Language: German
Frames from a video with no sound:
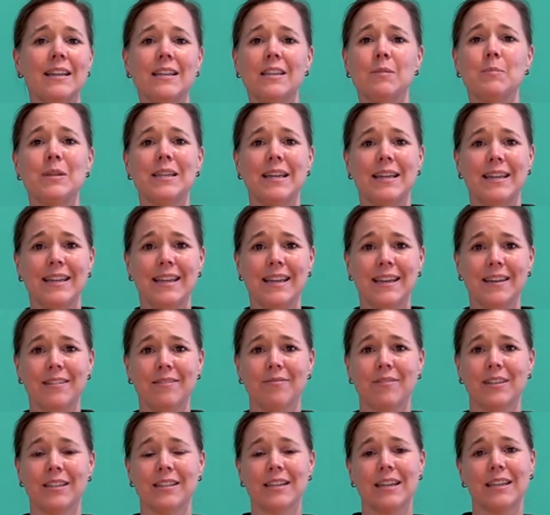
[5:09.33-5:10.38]
ich mich
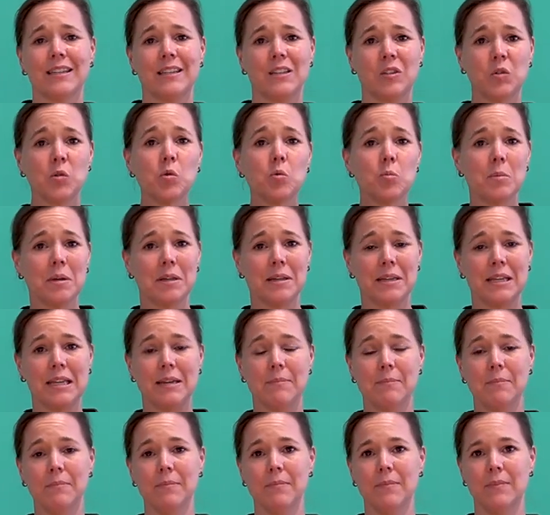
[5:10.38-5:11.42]
ernähren, was kann ich zu mir
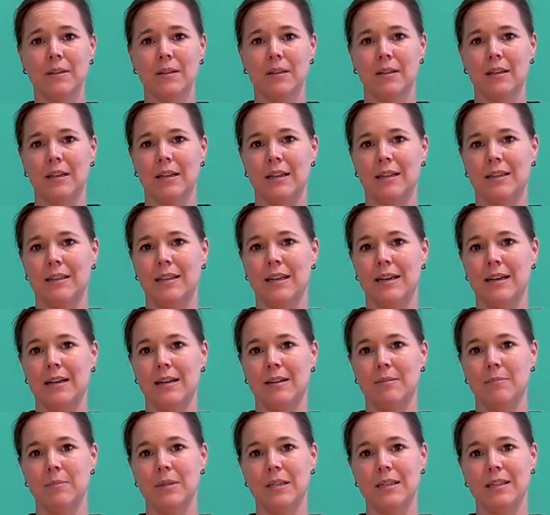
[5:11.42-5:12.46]
nehmen,
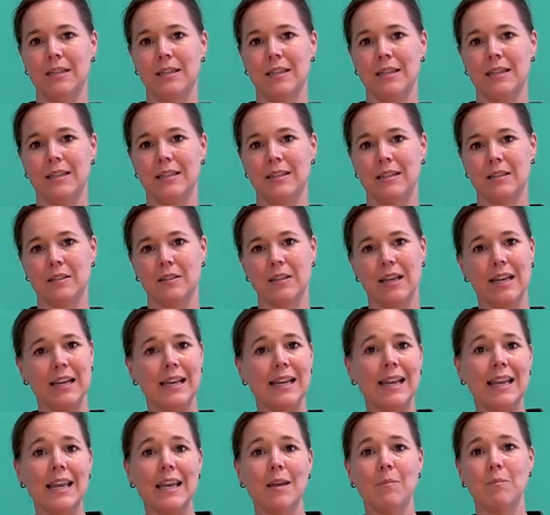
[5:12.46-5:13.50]
damit ich das ein
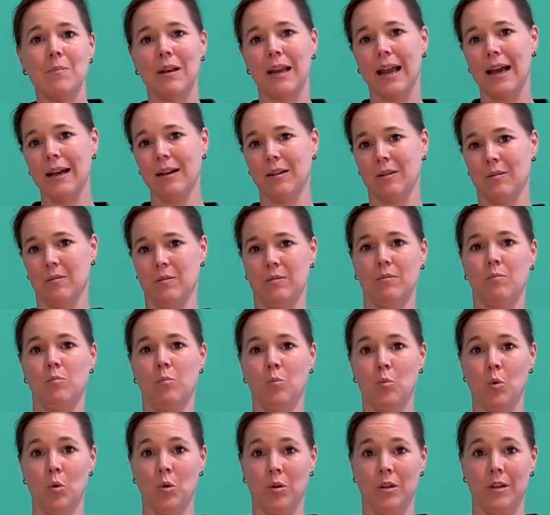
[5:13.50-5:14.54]
Leben lang
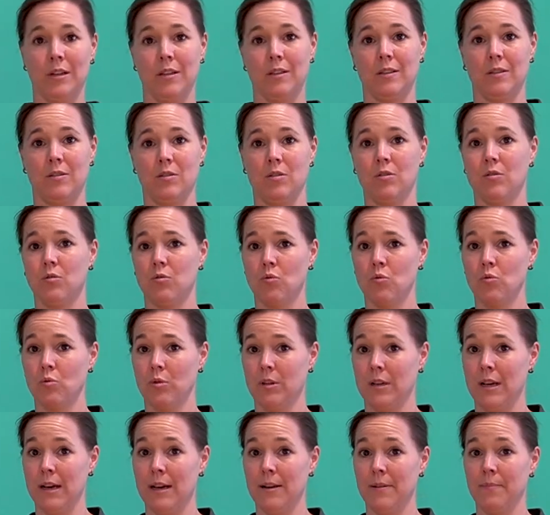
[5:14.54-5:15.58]
möglichst
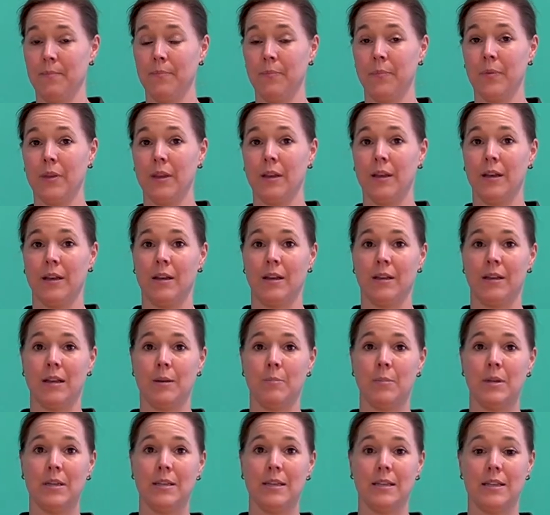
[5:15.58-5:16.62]
tun kann,
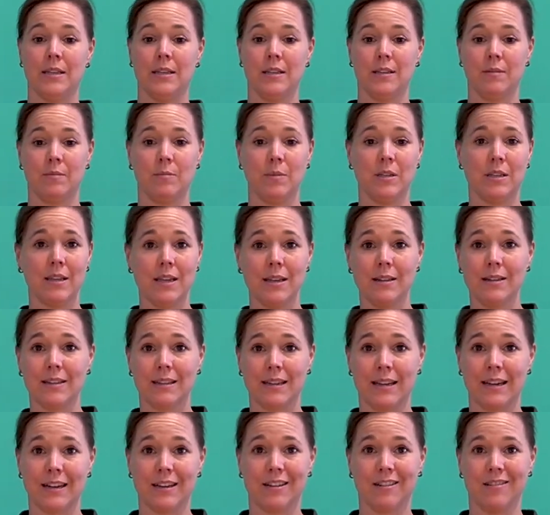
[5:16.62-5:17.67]
damit ich mich jeden
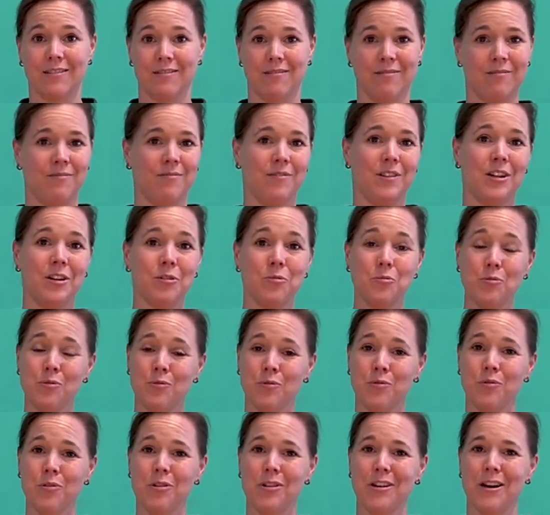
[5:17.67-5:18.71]
Tag wieder gut
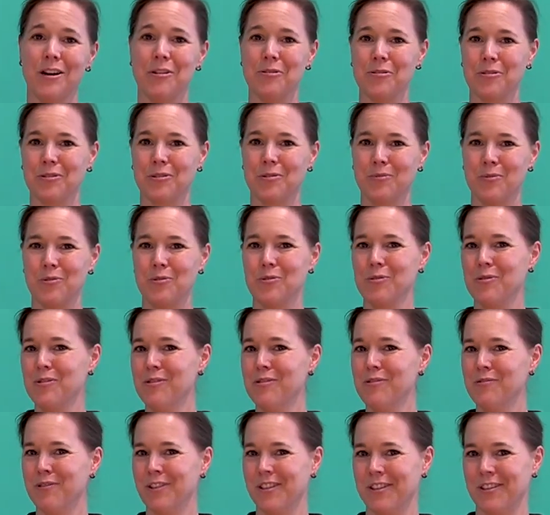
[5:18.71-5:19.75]
fühle, ausgewogen
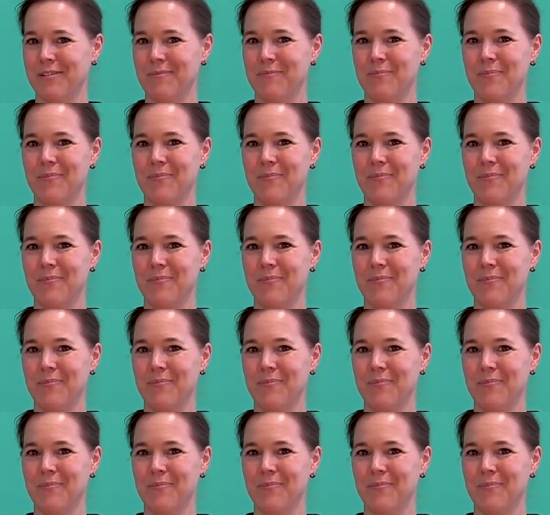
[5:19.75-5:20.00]
und fit.